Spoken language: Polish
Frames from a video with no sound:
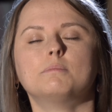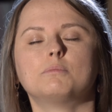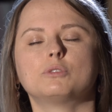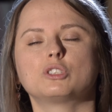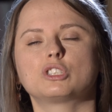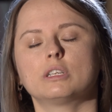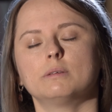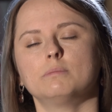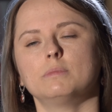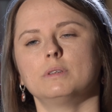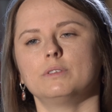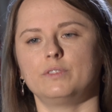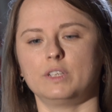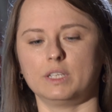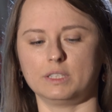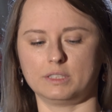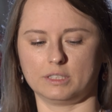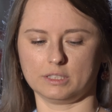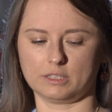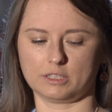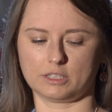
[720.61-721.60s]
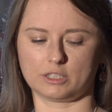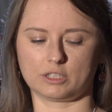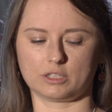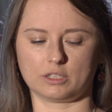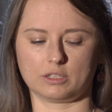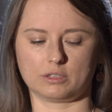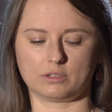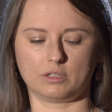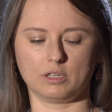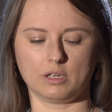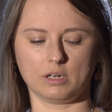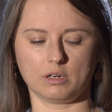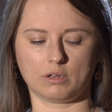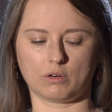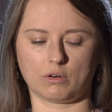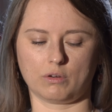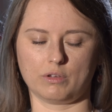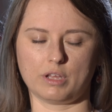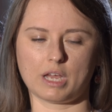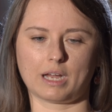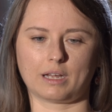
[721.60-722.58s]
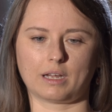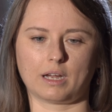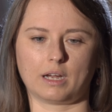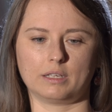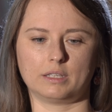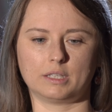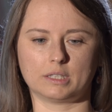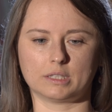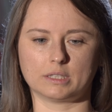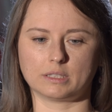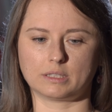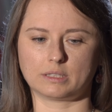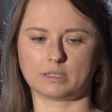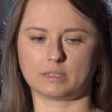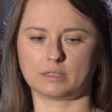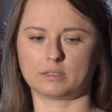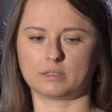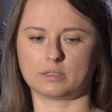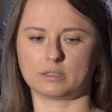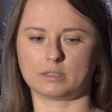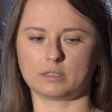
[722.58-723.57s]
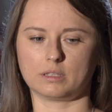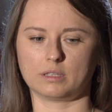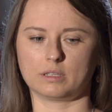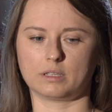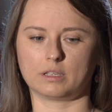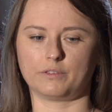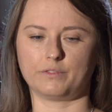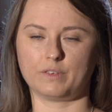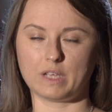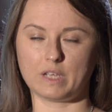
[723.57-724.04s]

możemy wiedzieć tylko jaka jest e,